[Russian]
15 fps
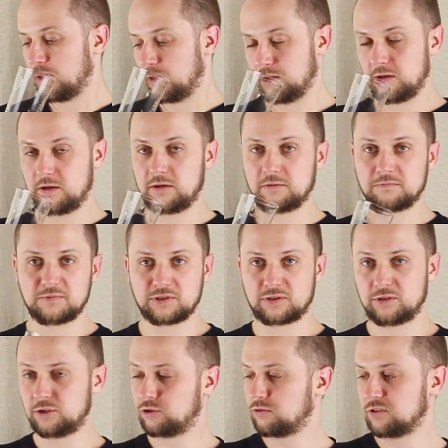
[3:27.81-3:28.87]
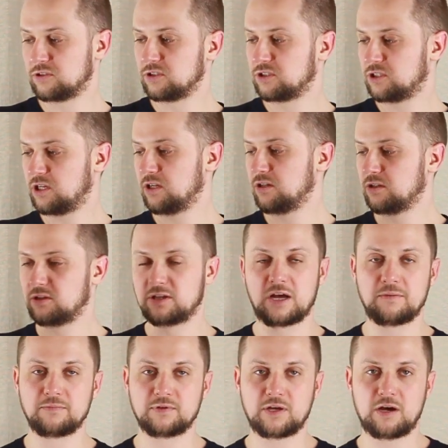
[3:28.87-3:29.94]
Э, еще раз, Эстрелла,
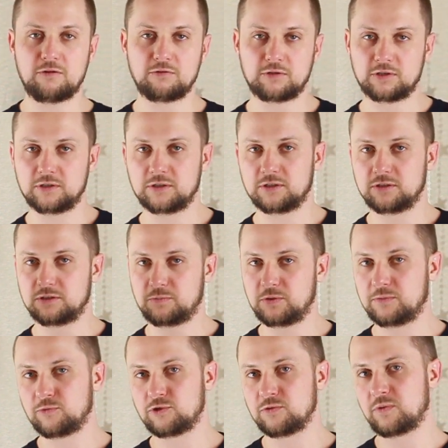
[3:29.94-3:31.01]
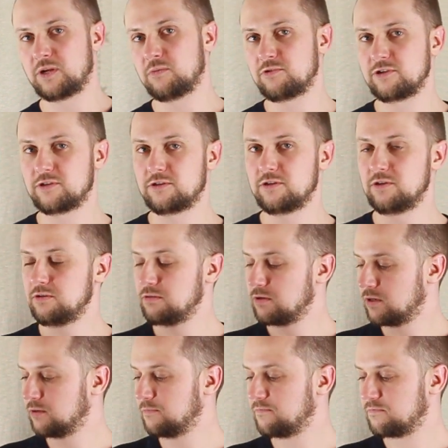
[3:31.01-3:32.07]
Дам, Даура теперь можно приобрести.
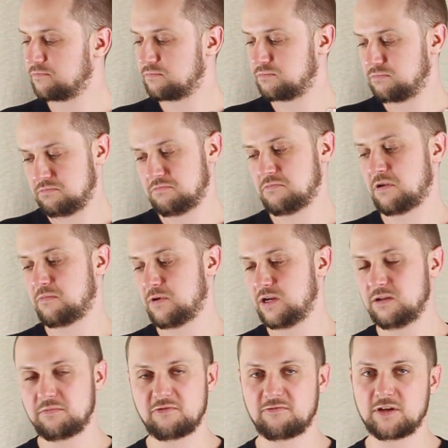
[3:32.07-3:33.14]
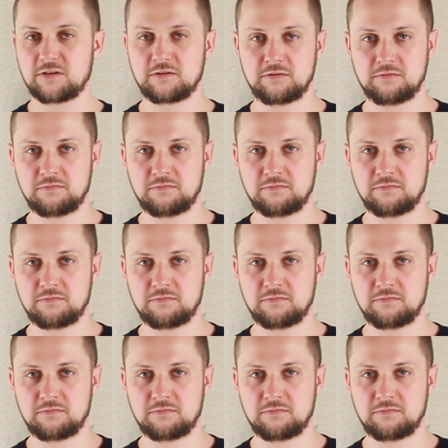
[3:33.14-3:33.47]
Да? Нормальный пивас.